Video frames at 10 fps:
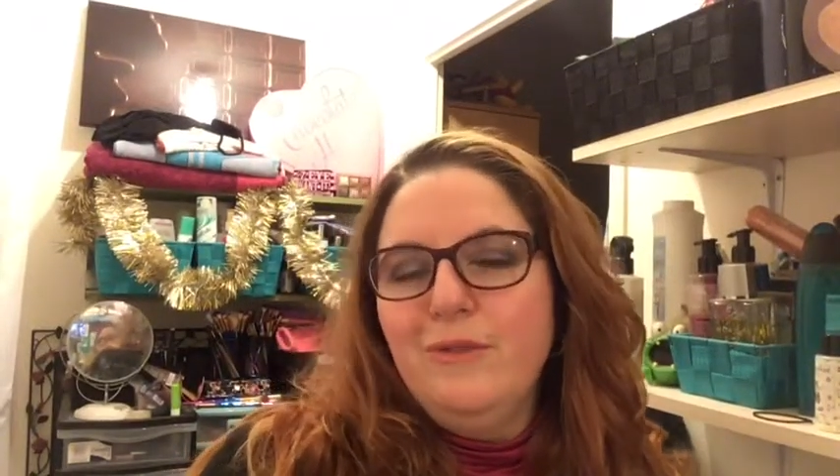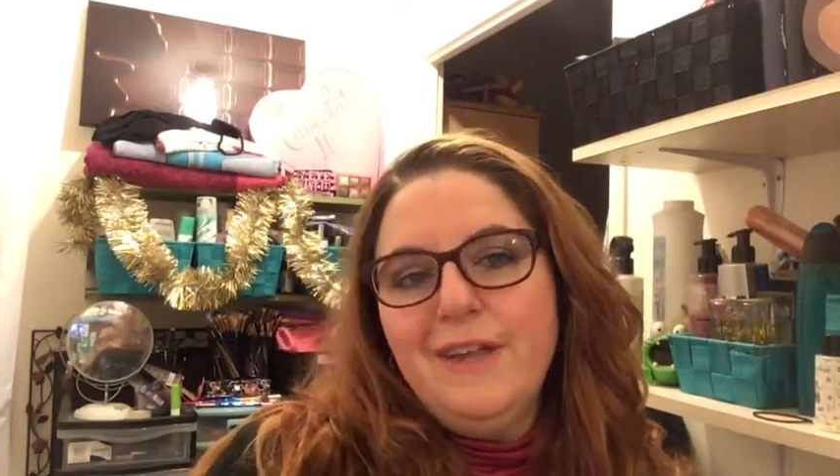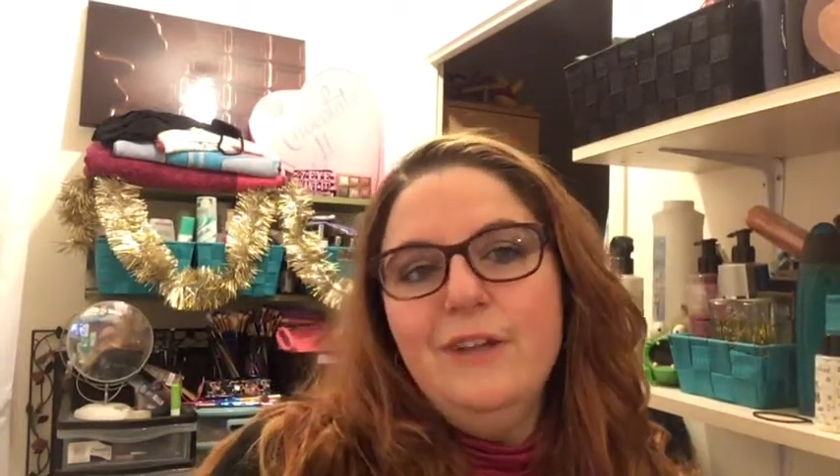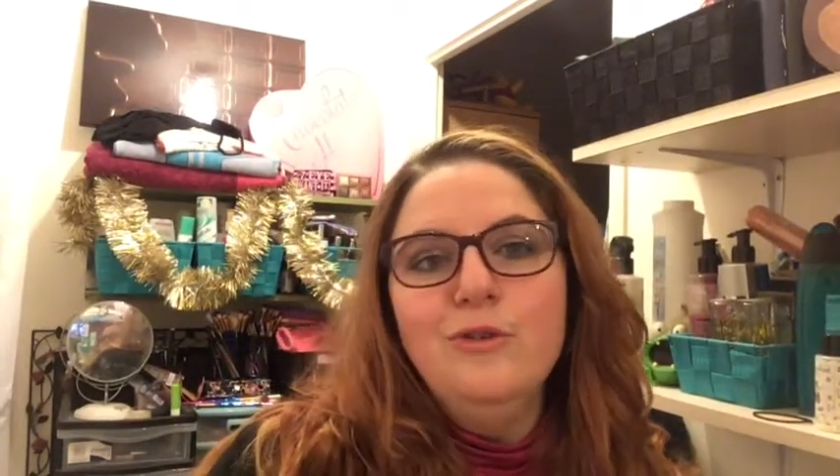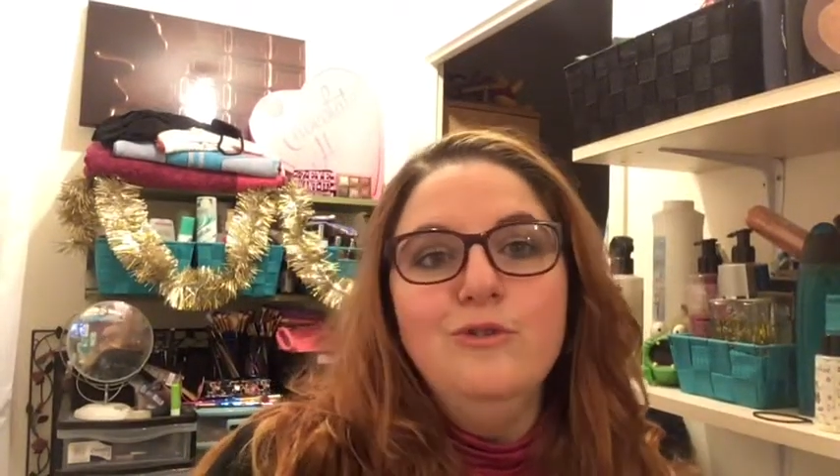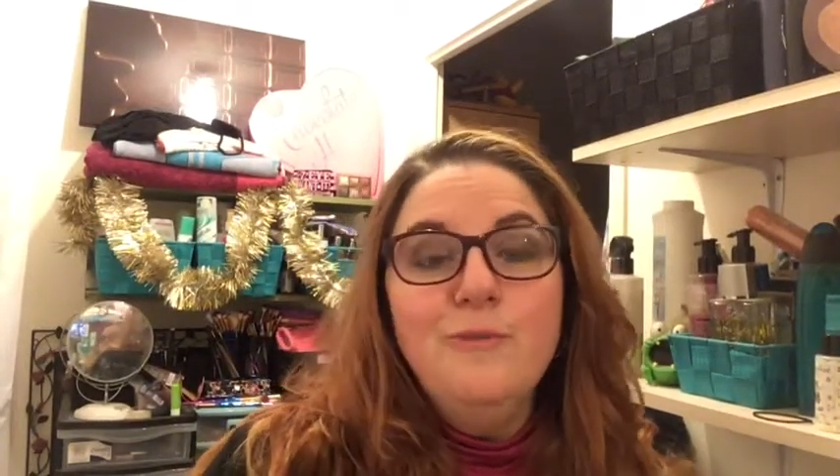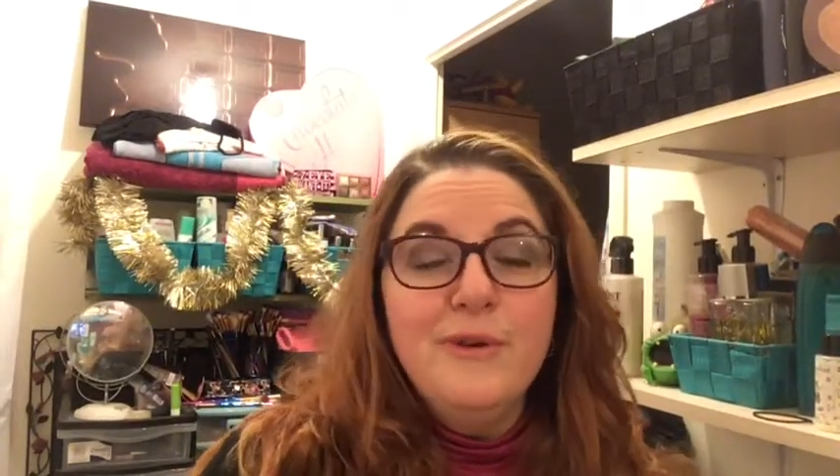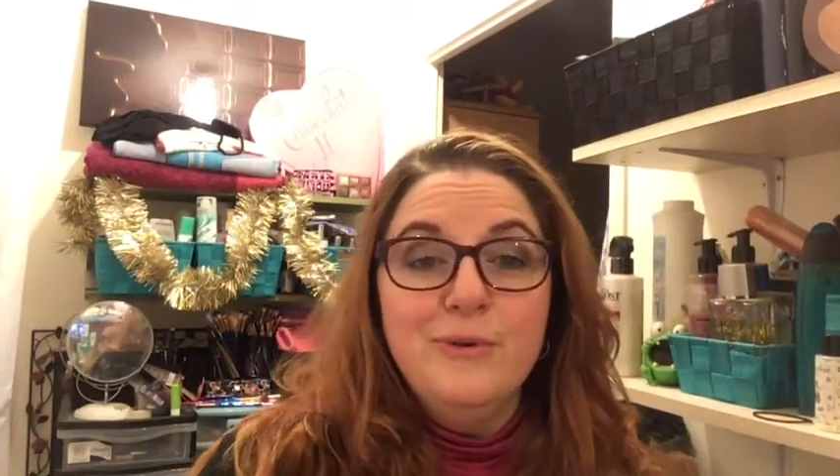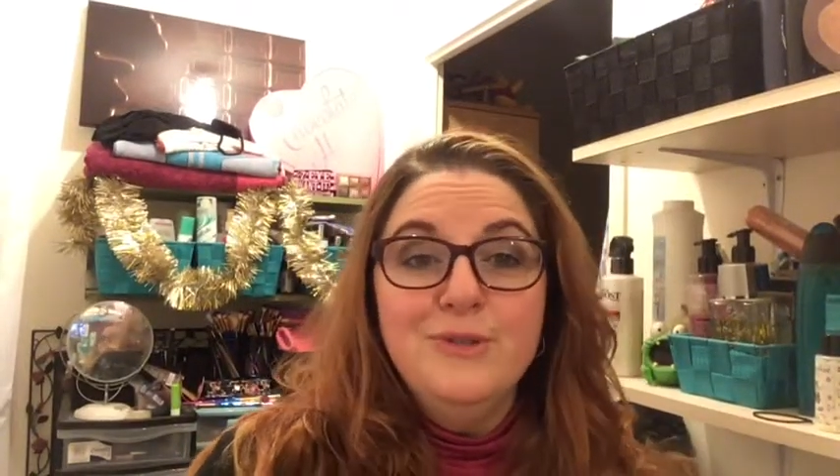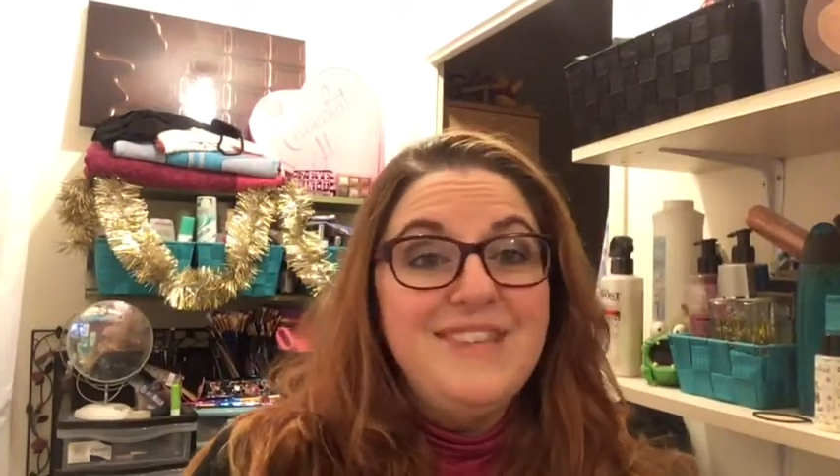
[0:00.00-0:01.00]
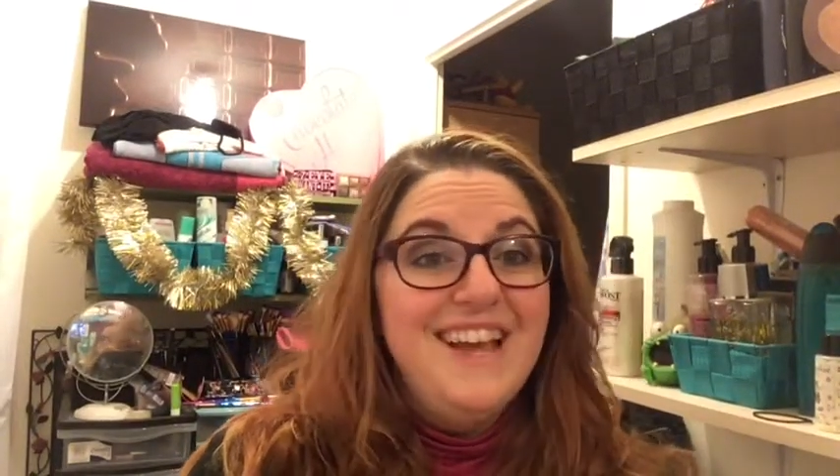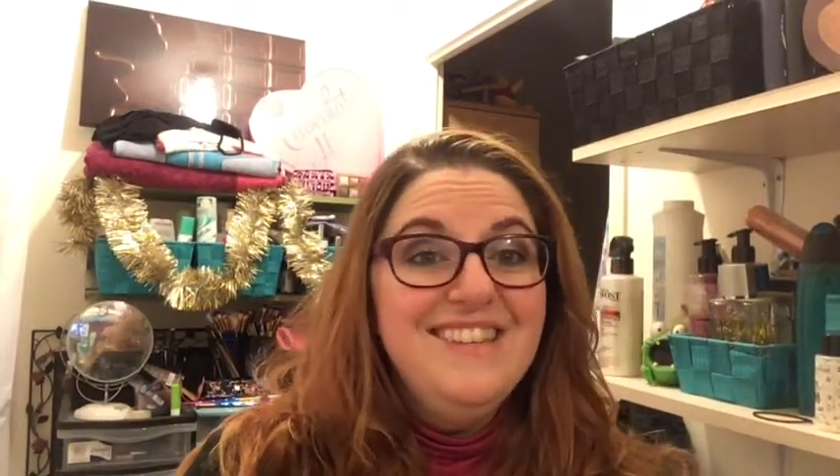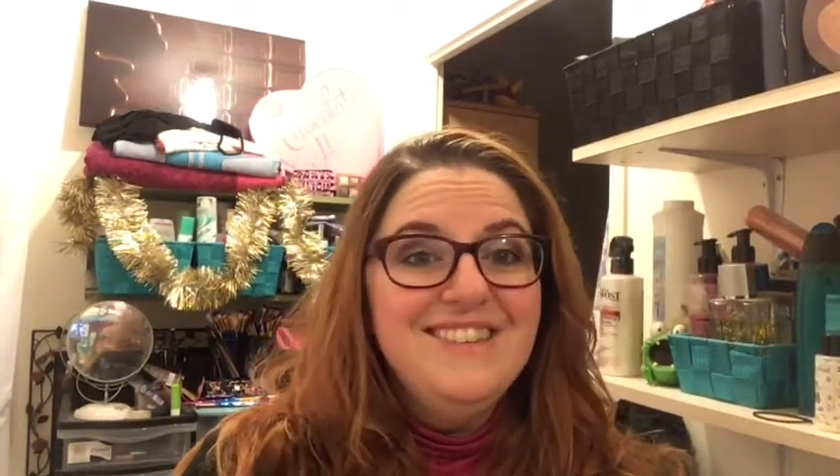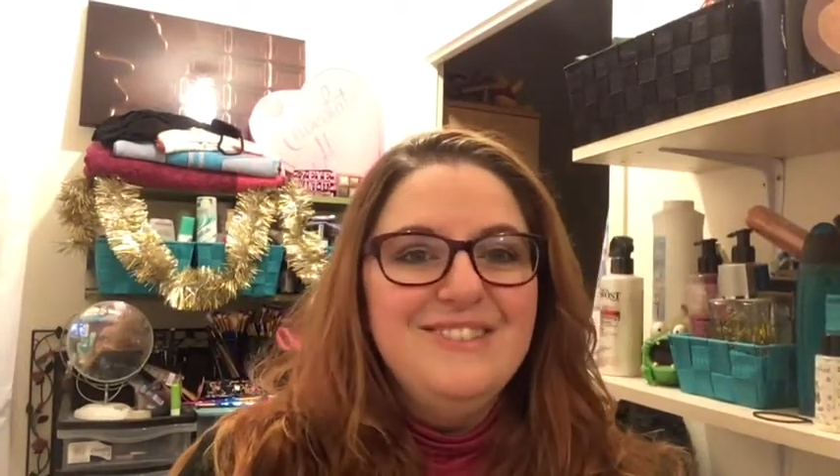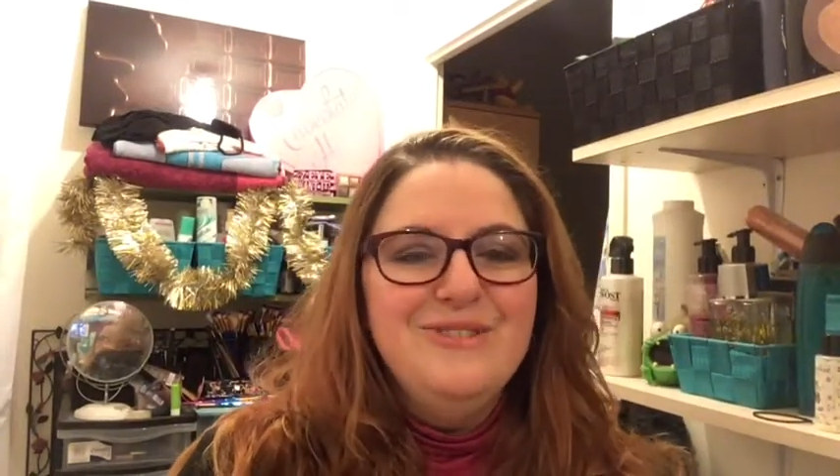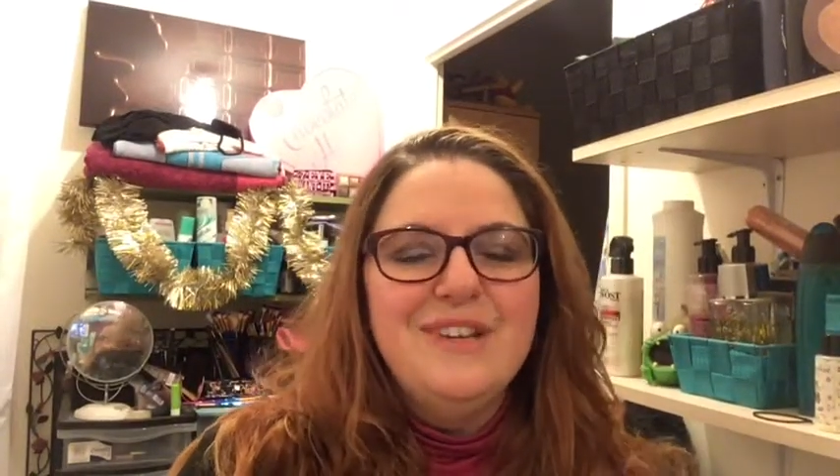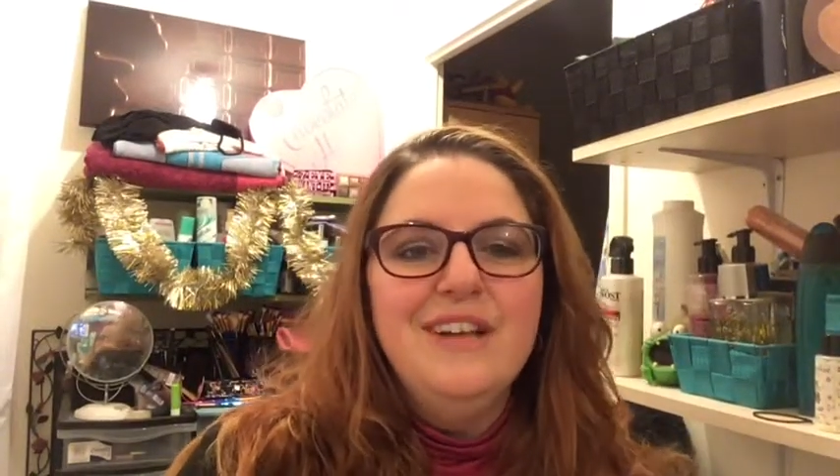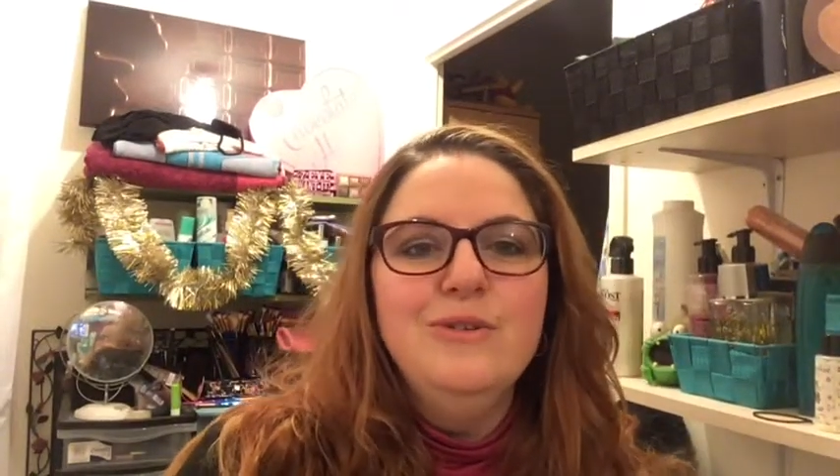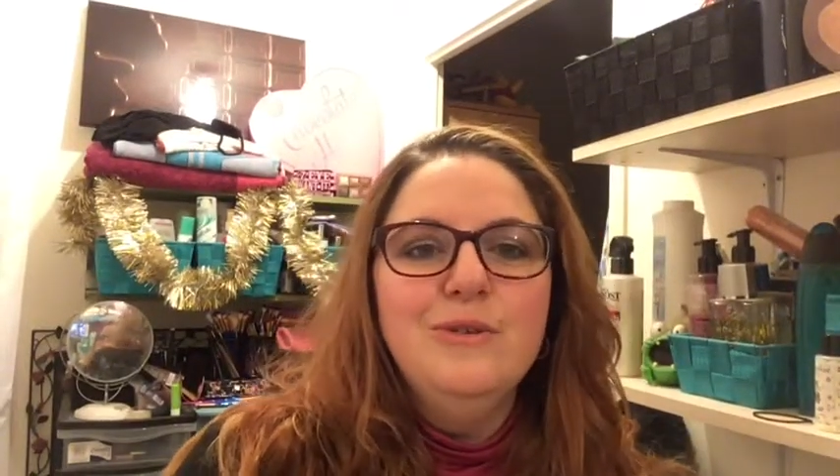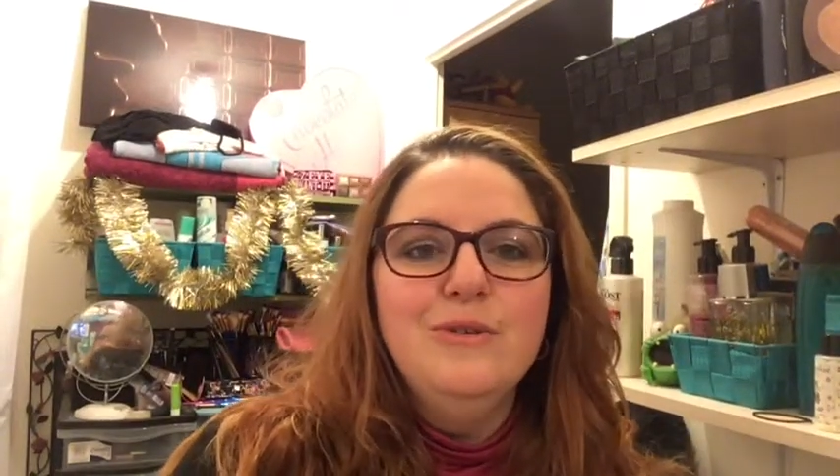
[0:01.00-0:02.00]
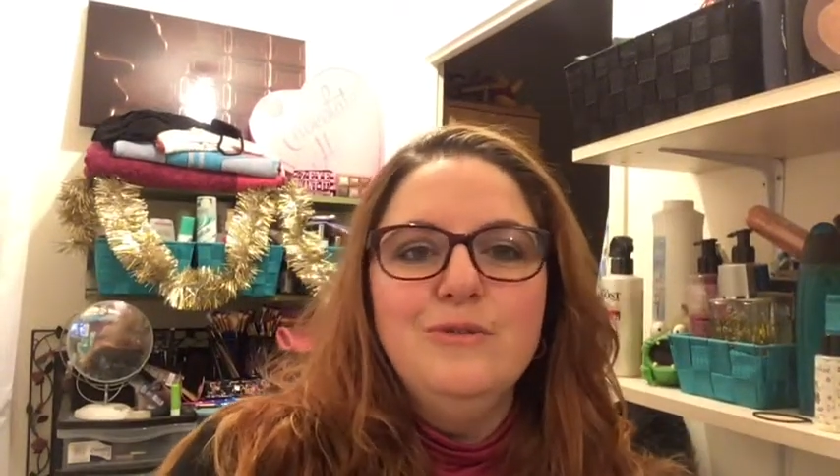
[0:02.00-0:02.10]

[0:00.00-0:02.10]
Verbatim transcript: cadeau numéro 16 du cadeau